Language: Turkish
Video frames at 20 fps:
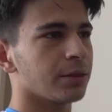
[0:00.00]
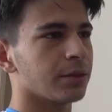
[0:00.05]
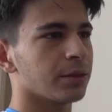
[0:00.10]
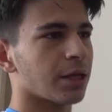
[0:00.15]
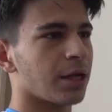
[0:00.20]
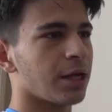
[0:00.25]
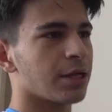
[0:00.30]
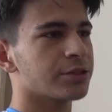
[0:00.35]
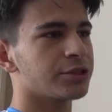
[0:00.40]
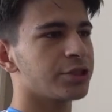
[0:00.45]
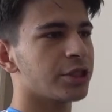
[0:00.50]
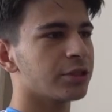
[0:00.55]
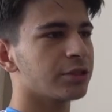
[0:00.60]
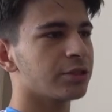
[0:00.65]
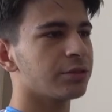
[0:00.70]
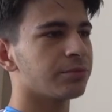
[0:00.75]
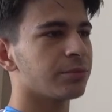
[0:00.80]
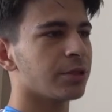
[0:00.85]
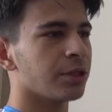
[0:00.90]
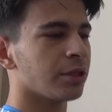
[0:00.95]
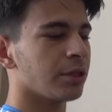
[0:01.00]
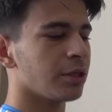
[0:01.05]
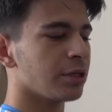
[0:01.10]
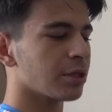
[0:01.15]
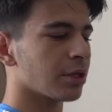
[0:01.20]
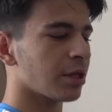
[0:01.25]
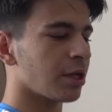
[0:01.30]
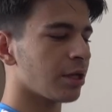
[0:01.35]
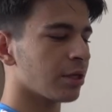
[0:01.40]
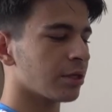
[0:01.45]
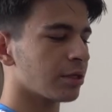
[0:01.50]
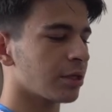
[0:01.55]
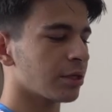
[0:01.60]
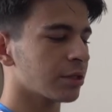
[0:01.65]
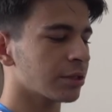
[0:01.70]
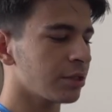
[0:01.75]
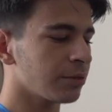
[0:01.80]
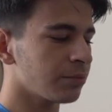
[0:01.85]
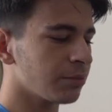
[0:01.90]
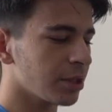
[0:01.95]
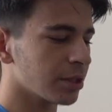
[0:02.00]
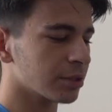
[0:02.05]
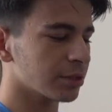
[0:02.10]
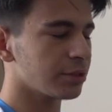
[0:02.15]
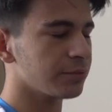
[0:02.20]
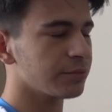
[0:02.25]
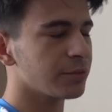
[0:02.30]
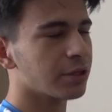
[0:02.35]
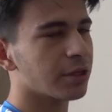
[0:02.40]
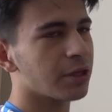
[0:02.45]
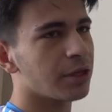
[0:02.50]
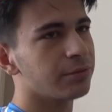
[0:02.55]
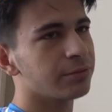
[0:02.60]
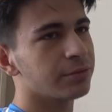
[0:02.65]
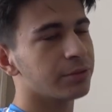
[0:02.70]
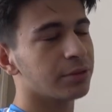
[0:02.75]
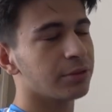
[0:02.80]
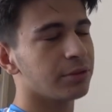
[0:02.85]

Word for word: Kalkacaktım ben ayağa. Kalkarken baktığımda kap,